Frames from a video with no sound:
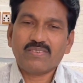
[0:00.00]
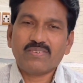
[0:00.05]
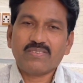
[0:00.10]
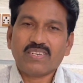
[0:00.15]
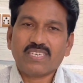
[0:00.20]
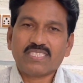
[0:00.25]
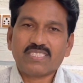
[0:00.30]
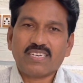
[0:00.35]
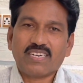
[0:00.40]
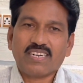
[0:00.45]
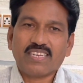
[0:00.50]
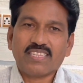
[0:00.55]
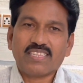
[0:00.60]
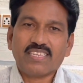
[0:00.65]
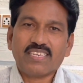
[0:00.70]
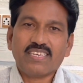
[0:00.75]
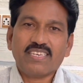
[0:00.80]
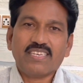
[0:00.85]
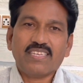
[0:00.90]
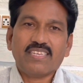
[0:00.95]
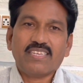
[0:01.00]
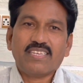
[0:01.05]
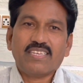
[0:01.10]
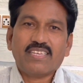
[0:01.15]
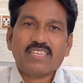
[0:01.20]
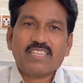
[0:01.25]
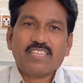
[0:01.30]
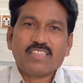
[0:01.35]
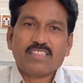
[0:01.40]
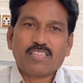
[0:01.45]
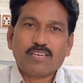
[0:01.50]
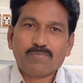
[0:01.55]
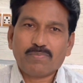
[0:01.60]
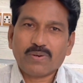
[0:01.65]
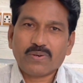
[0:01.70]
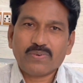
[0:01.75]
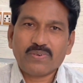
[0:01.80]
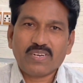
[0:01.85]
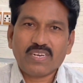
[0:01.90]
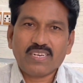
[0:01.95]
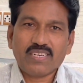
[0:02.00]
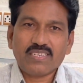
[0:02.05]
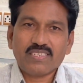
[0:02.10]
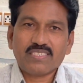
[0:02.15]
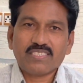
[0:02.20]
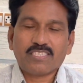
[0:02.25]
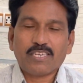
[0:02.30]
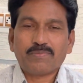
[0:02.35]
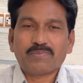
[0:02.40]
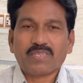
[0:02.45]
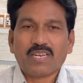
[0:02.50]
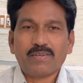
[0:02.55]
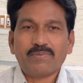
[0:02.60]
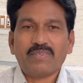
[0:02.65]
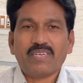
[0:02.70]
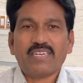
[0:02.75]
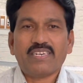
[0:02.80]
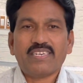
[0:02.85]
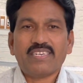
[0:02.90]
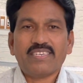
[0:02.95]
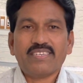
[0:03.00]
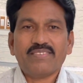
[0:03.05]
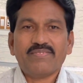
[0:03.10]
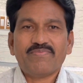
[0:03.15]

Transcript: నచ్చినట్టయితే తప్పకుండా సబ్స్క్రైబ్ చేయండి